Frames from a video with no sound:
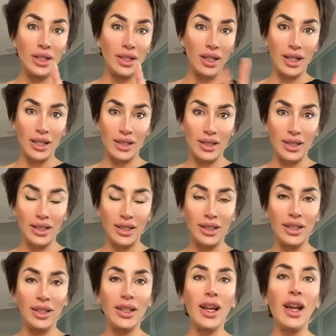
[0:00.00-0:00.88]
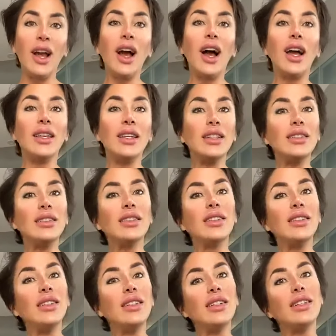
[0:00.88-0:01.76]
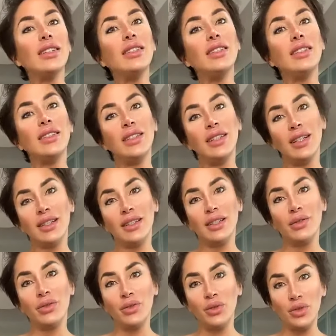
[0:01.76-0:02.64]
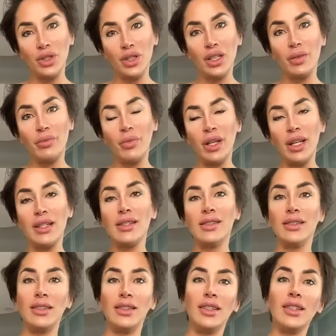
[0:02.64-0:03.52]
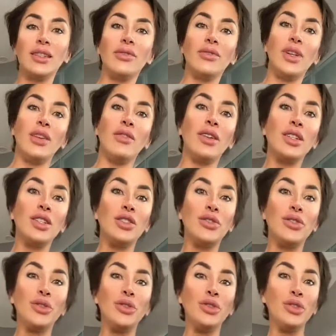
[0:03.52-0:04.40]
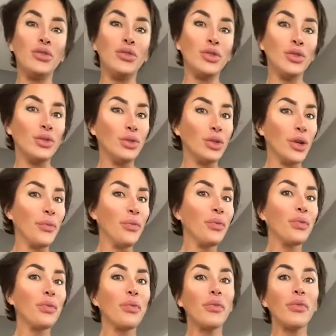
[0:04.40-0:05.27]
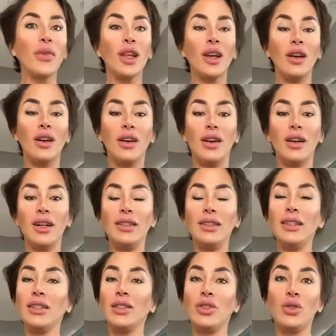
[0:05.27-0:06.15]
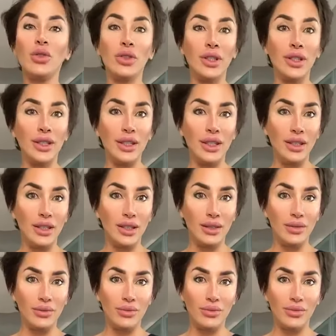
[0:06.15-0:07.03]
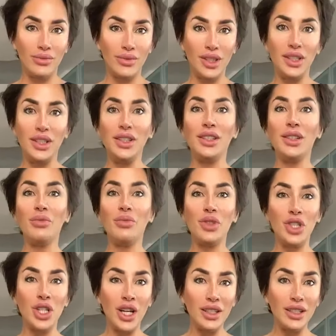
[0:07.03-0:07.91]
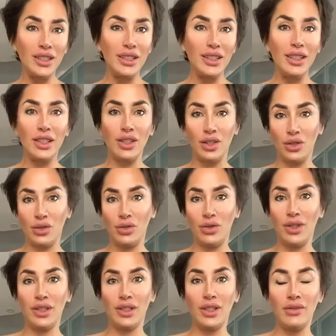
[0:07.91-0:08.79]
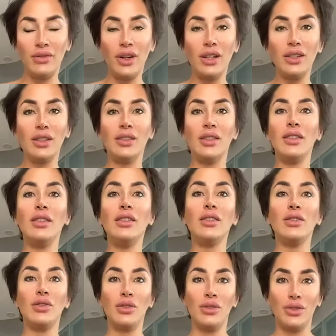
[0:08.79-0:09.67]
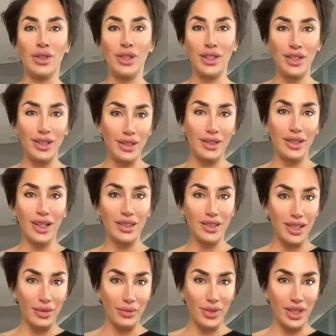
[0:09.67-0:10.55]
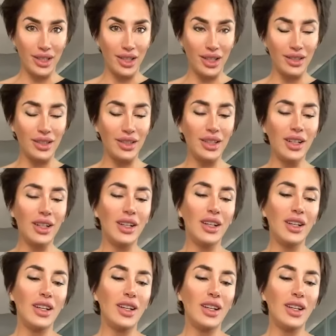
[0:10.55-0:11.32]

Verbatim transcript: Это разные книги. А есть книга десертов, вкусных и полезных десертов для вашей стройной фигуры. А, это электронные книги. Они не напечатаны, их никто не издавал. Это электронные книги, да, сам издат.